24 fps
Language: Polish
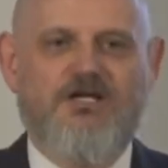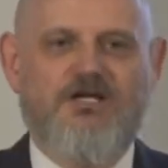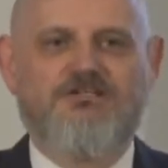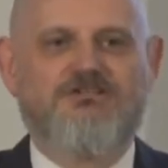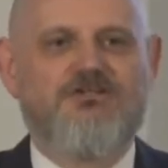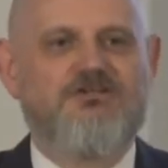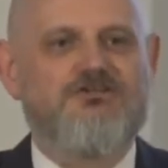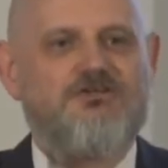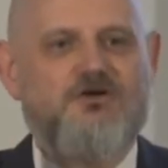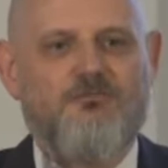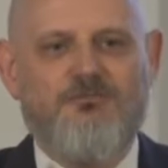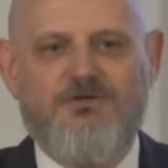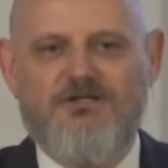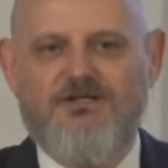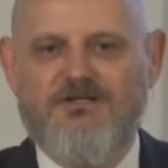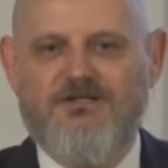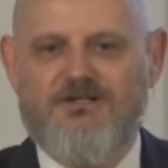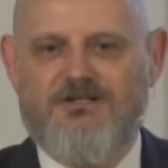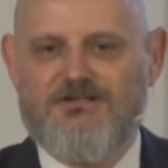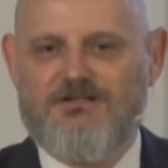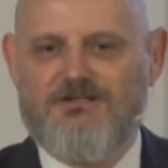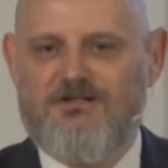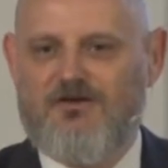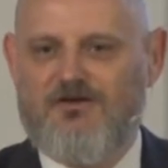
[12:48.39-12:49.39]
Co zrobili
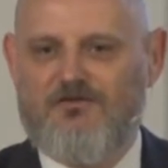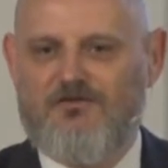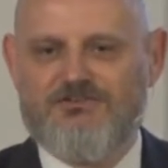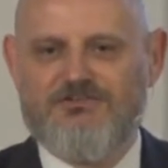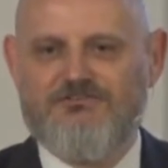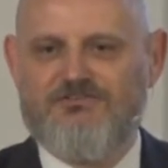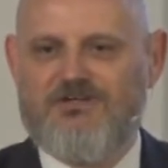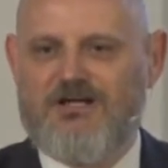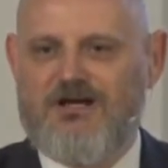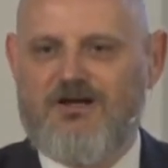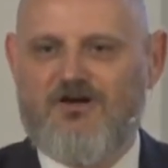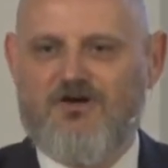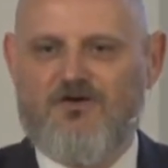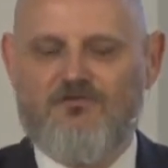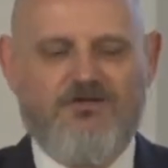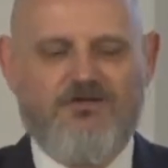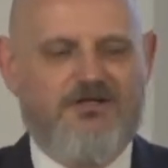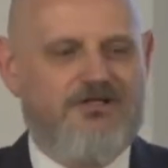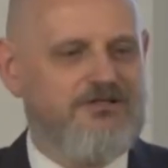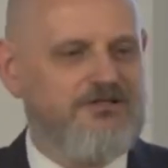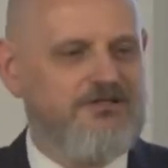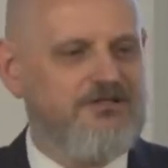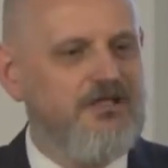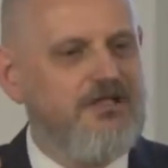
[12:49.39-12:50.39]
hitlerowcy w Krakowie,
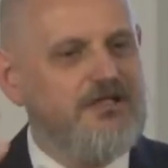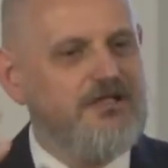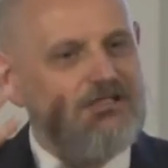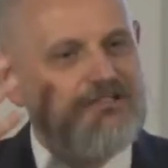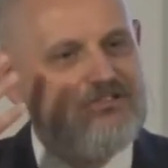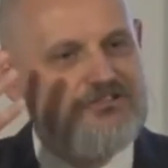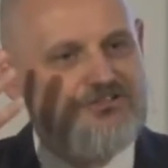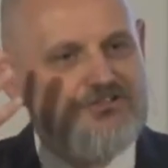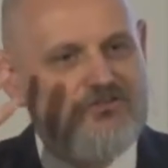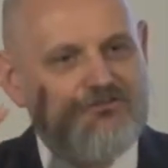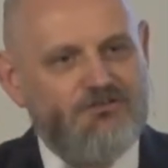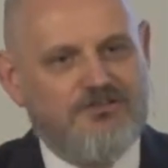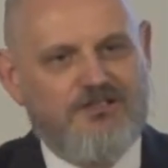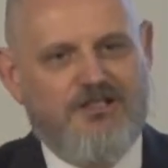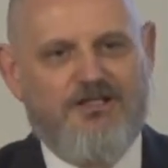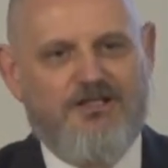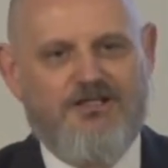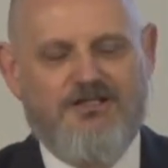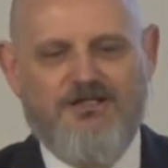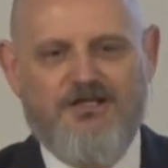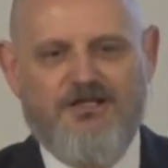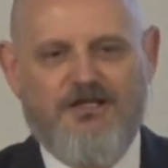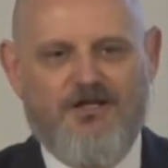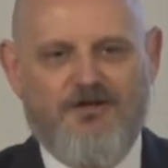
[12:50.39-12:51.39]
gdy ściągnęli